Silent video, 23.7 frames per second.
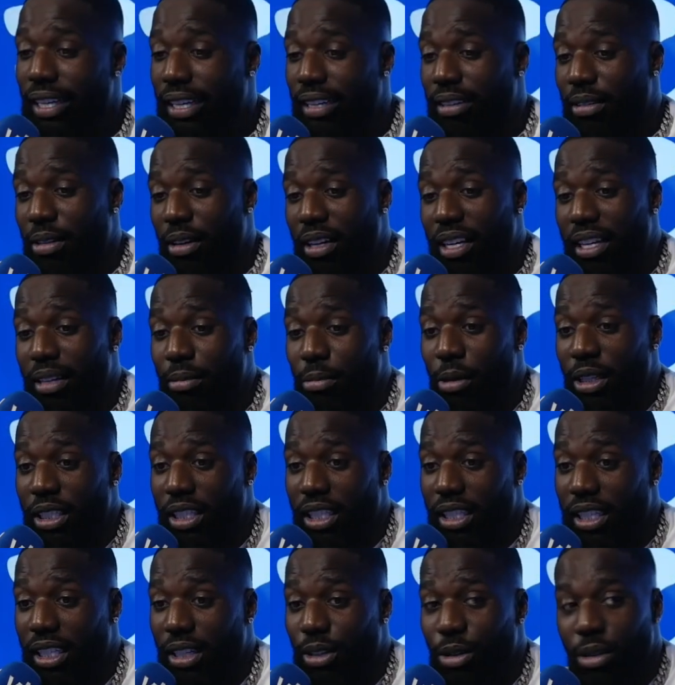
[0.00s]
Voilà, moi
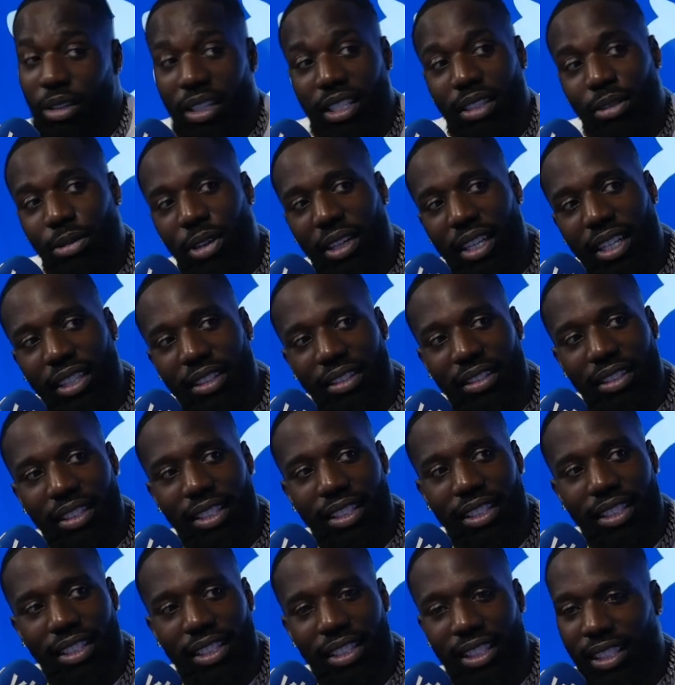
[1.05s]
j'étais le lead vocal, tu vois.
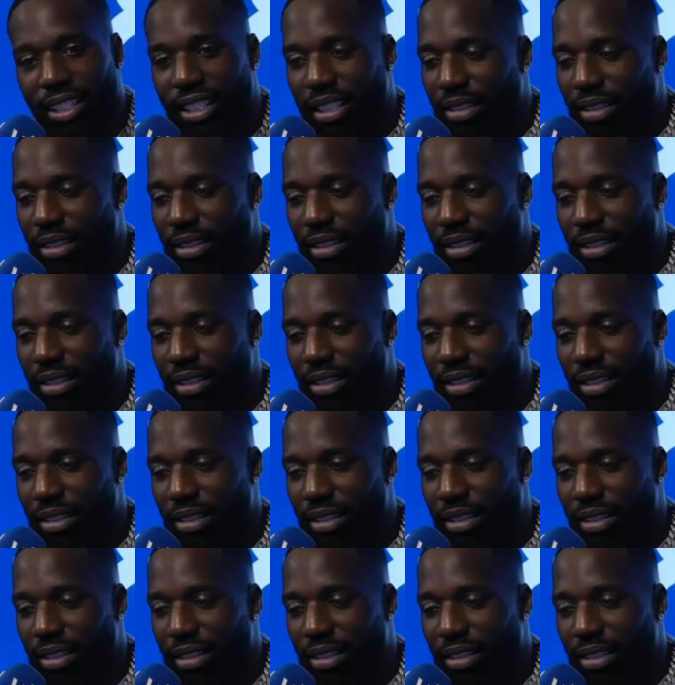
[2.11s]
Oui, J'étais